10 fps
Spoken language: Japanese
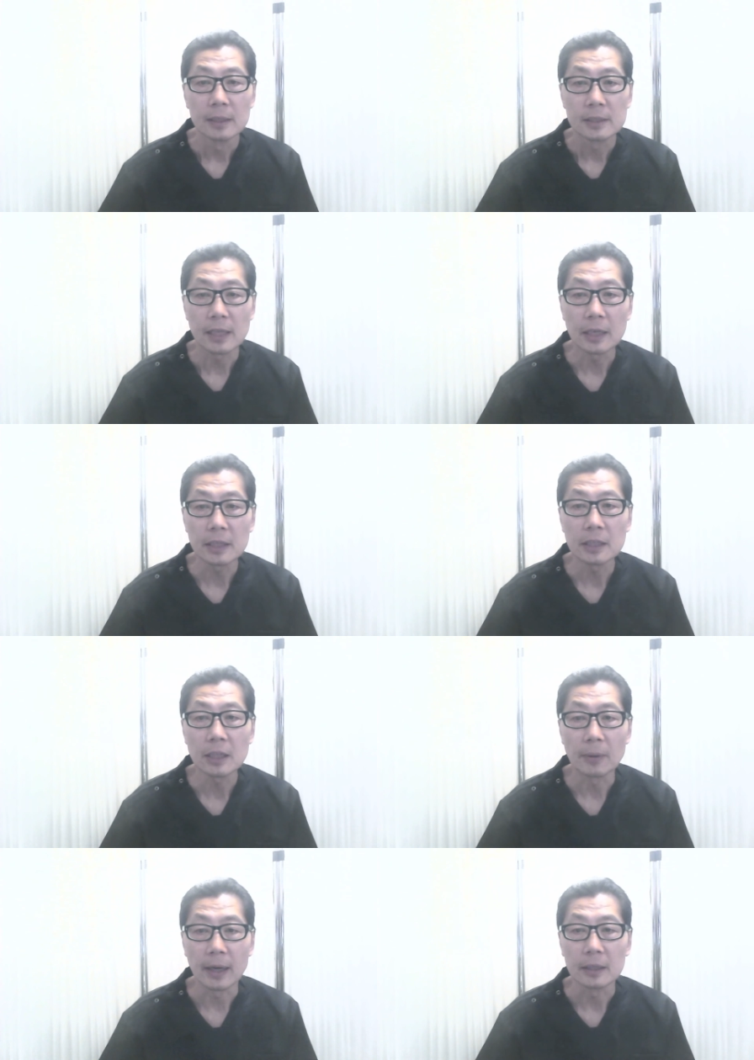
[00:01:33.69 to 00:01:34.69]
最近
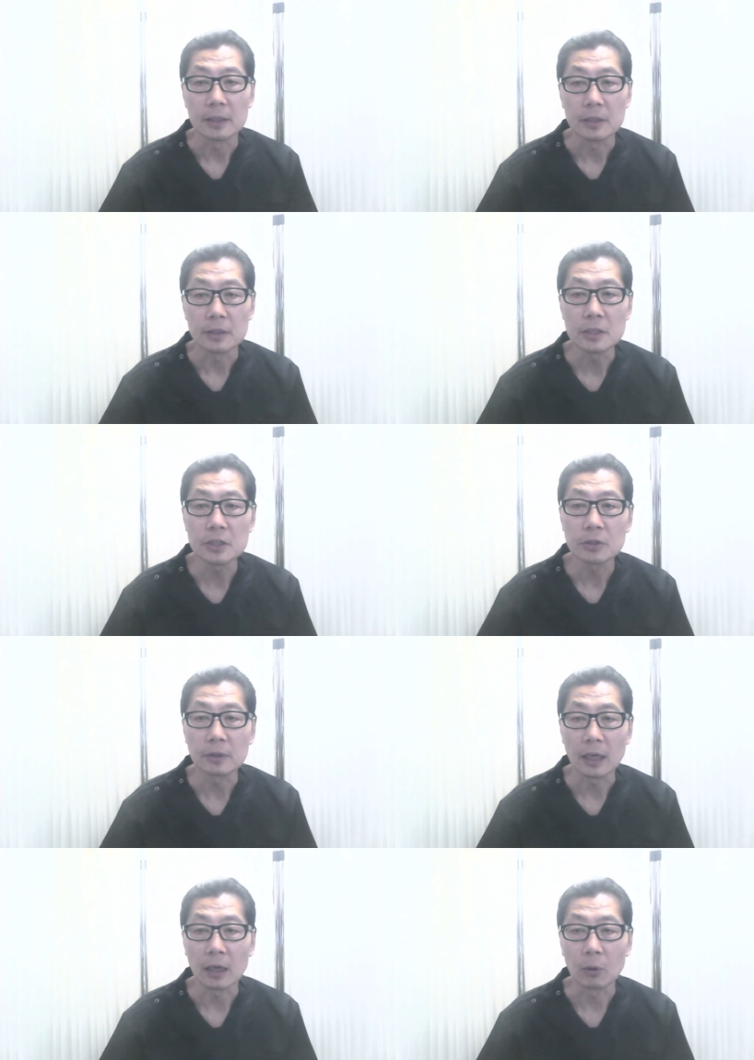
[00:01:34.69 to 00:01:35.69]
では20
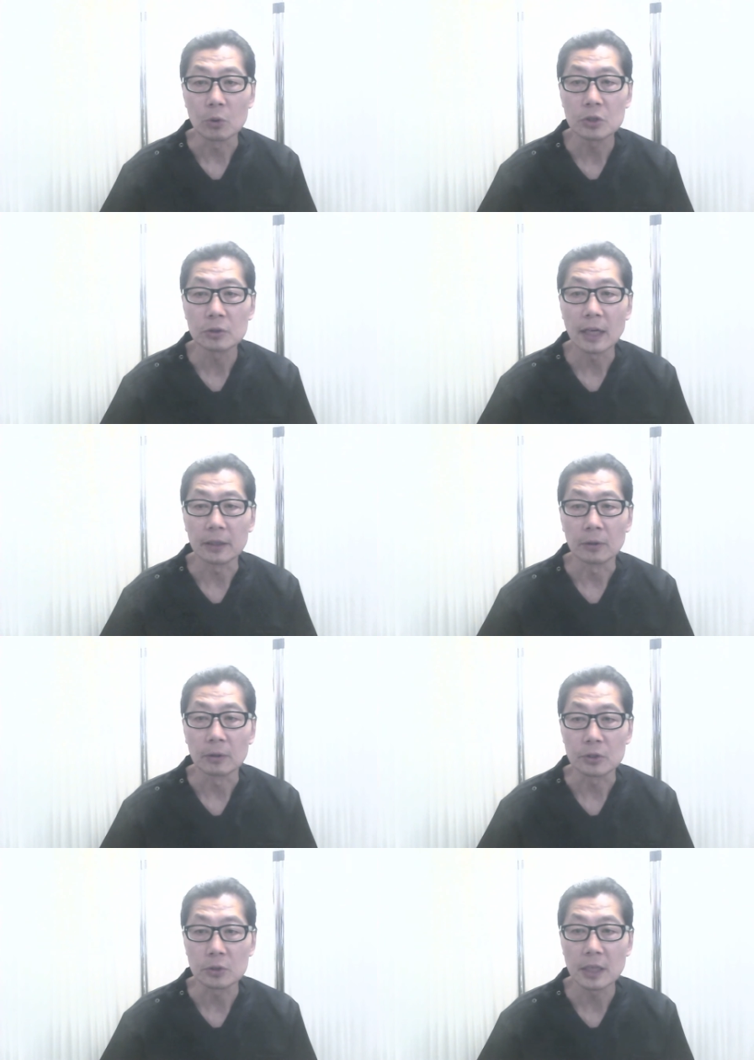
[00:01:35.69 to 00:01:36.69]
から50代の
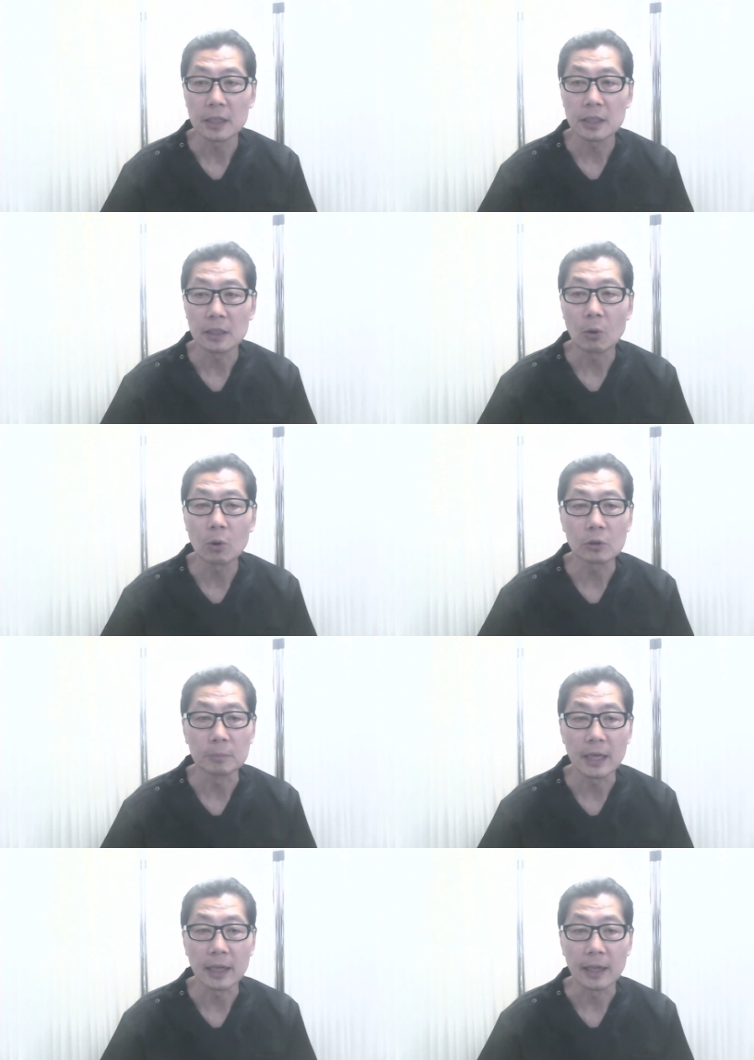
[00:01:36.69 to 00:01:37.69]
女性に多く
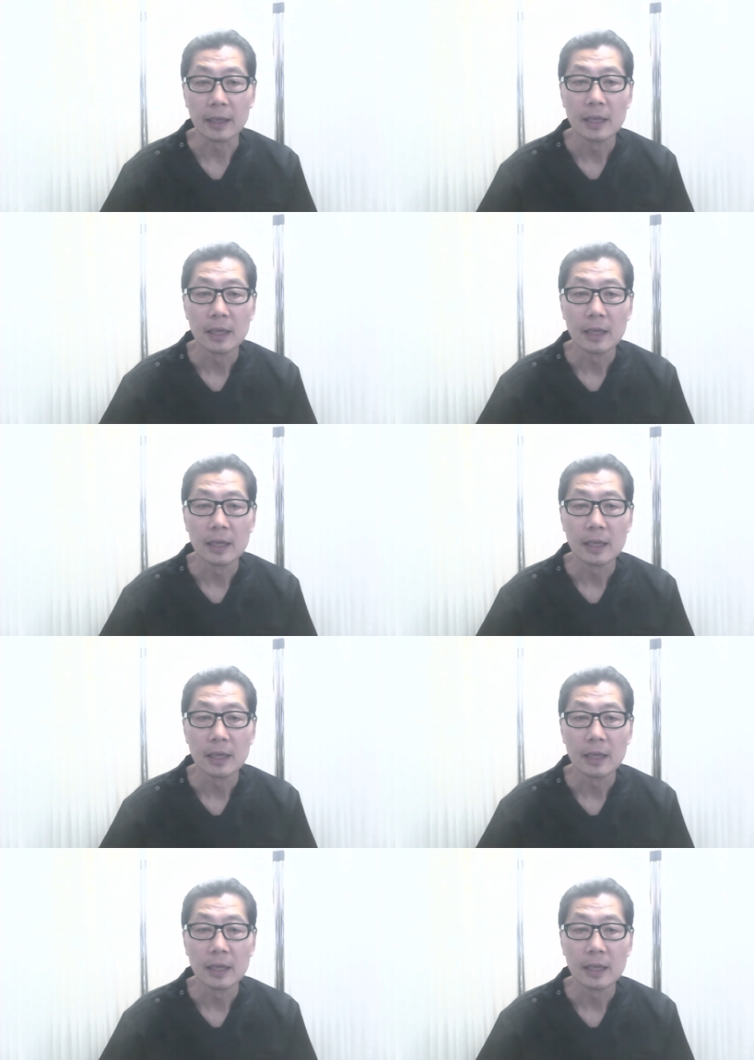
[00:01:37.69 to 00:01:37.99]
見られ、